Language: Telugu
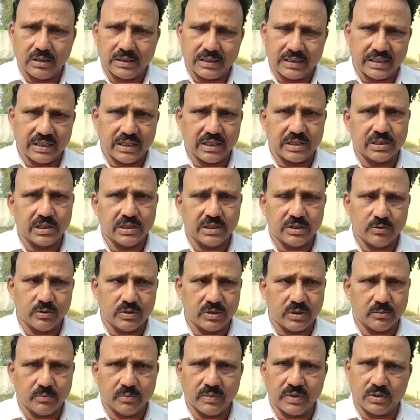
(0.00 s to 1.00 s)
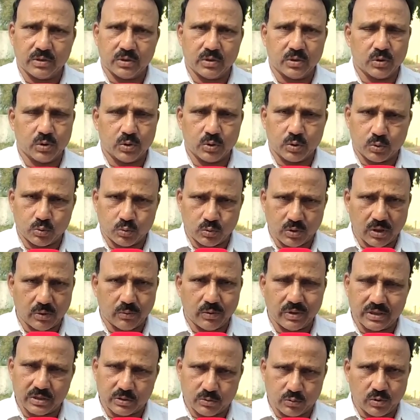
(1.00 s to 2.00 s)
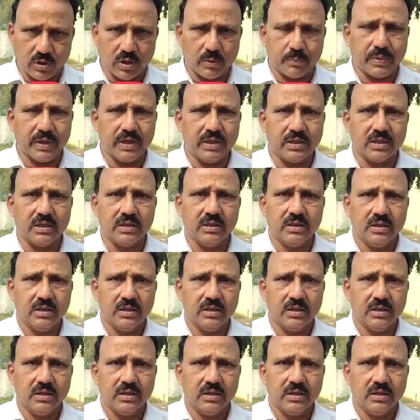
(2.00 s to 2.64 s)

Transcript: ఇరిగేషన్ డివిజన్ నెంబర్ సూర్య వన్ సూర్యాపేట్